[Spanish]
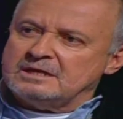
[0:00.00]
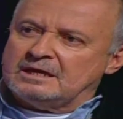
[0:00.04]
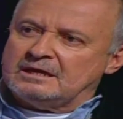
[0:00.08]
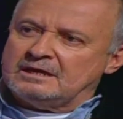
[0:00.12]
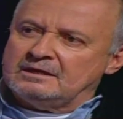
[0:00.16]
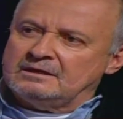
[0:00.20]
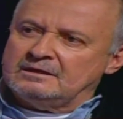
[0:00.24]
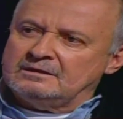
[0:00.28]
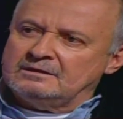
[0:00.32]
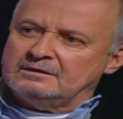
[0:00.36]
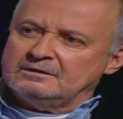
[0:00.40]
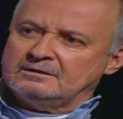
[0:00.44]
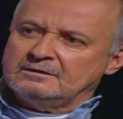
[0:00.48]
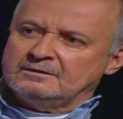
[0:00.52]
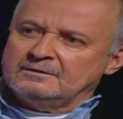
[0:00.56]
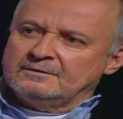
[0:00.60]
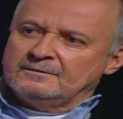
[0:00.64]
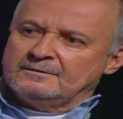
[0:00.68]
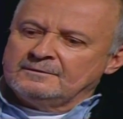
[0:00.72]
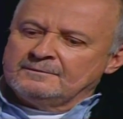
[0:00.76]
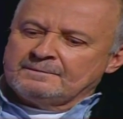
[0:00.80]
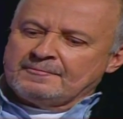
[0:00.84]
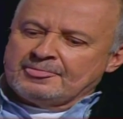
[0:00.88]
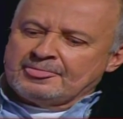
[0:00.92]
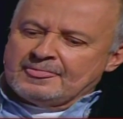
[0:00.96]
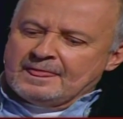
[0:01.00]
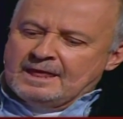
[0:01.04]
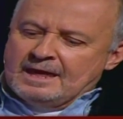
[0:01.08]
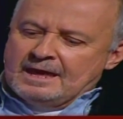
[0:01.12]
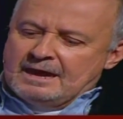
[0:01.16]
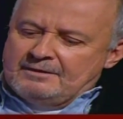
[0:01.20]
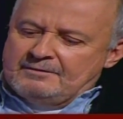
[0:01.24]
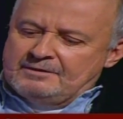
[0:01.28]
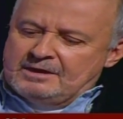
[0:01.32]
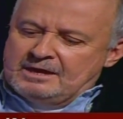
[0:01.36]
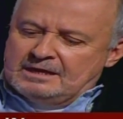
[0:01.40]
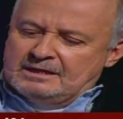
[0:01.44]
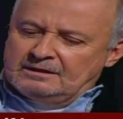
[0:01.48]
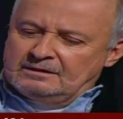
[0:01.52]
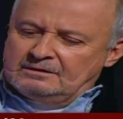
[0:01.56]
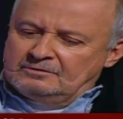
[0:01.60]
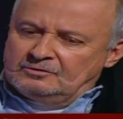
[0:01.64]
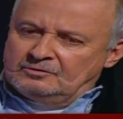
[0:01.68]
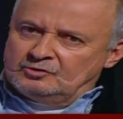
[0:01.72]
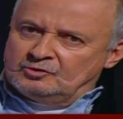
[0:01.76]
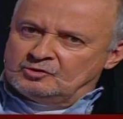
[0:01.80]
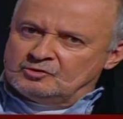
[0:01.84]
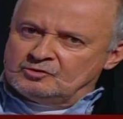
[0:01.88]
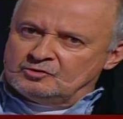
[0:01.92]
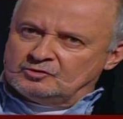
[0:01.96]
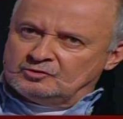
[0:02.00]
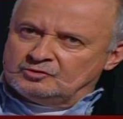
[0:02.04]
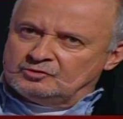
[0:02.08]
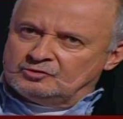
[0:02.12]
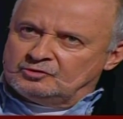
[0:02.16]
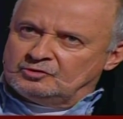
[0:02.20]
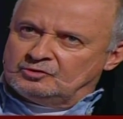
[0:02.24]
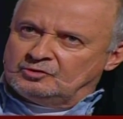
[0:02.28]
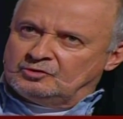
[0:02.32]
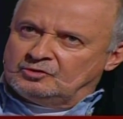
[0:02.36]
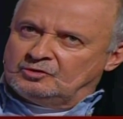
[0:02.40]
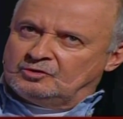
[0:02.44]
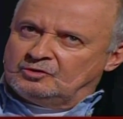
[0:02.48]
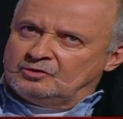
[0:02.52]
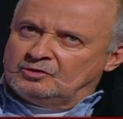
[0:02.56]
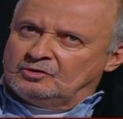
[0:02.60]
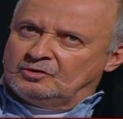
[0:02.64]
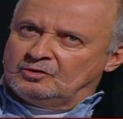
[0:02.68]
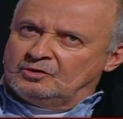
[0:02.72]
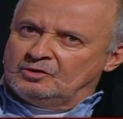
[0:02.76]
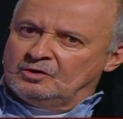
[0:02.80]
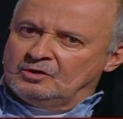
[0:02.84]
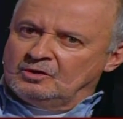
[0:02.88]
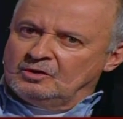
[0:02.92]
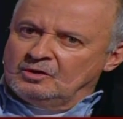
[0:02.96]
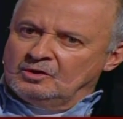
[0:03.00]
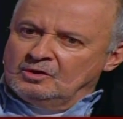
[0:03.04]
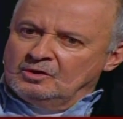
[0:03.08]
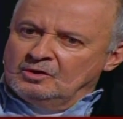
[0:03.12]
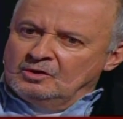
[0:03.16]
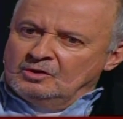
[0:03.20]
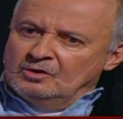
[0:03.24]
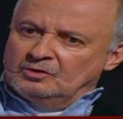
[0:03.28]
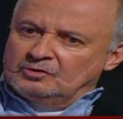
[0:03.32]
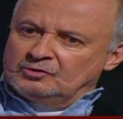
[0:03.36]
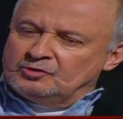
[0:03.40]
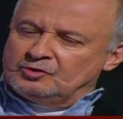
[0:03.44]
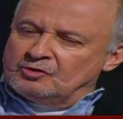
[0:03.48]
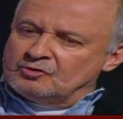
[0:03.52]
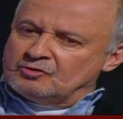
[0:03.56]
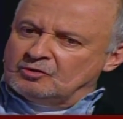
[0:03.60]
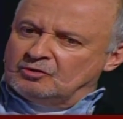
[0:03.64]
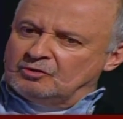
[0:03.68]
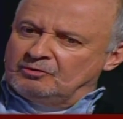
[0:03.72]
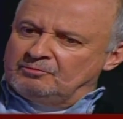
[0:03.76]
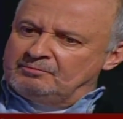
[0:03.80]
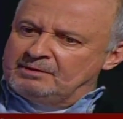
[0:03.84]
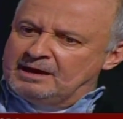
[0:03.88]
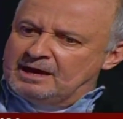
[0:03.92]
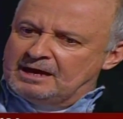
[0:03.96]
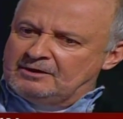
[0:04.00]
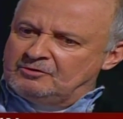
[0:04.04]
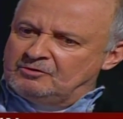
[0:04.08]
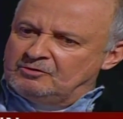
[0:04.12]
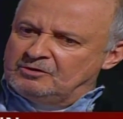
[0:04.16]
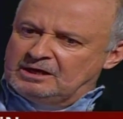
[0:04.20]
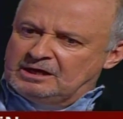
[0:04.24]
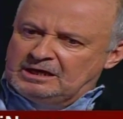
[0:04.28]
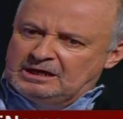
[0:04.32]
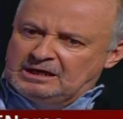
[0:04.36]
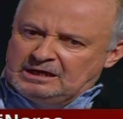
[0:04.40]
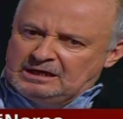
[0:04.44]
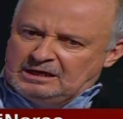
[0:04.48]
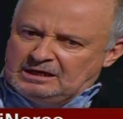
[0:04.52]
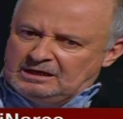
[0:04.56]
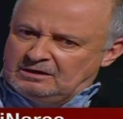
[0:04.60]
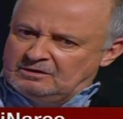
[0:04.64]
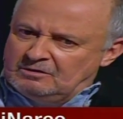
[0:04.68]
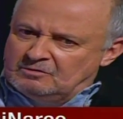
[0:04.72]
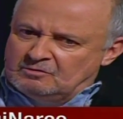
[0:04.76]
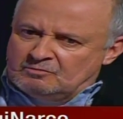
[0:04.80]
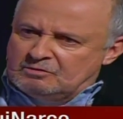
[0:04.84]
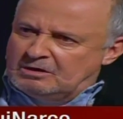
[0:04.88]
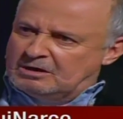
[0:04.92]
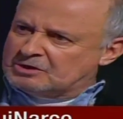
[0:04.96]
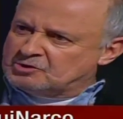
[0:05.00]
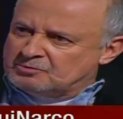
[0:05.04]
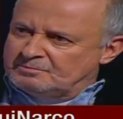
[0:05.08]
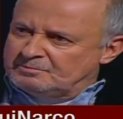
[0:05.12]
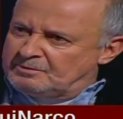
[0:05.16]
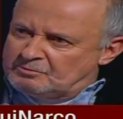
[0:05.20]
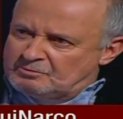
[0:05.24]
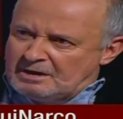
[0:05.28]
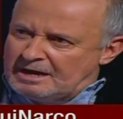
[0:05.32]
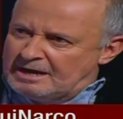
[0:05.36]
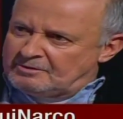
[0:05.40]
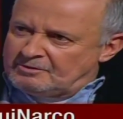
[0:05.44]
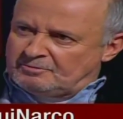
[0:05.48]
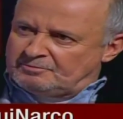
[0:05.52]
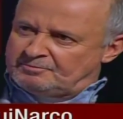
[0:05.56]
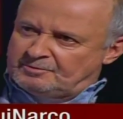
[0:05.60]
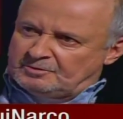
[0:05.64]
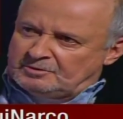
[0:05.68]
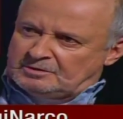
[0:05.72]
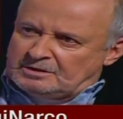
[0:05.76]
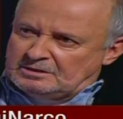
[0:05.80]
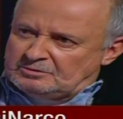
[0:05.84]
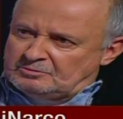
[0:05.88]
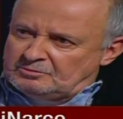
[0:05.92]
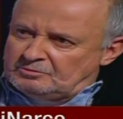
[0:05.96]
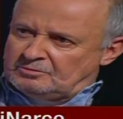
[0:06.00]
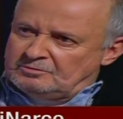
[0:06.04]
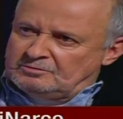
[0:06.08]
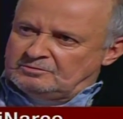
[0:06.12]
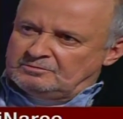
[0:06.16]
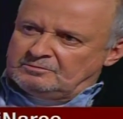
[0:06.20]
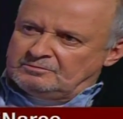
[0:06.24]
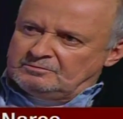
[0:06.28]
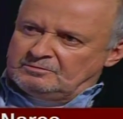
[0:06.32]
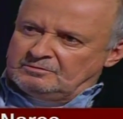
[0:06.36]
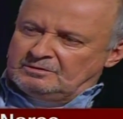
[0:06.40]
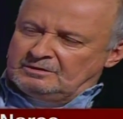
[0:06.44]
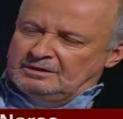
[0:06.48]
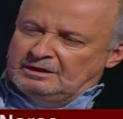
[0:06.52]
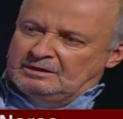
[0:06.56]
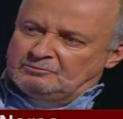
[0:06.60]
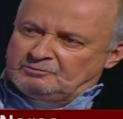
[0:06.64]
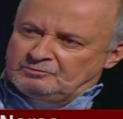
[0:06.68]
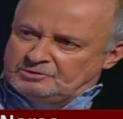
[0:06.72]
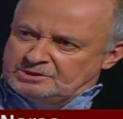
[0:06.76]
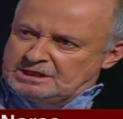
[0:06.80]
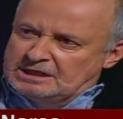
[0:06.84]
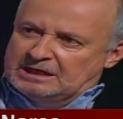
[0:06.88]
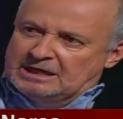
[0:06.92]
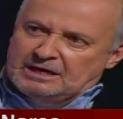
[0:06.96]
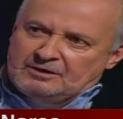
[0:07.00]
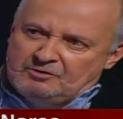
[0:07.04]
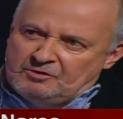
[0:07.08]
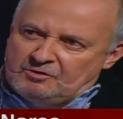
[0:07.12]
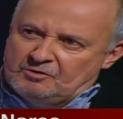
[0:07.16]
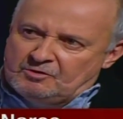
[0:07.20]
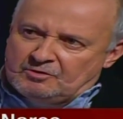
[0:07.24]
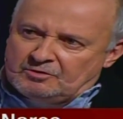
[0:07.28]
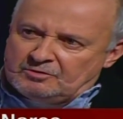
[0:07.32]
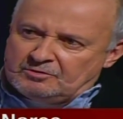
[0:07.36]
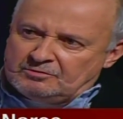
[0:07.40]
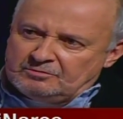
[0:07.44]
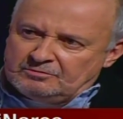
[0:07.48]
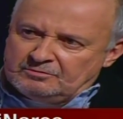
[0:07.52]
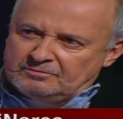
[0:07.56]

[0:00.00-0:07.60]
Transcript: Sí. Habían dos, dos dos colombianos y cuatro peruanos, ponte tú. Y un chileno y yo.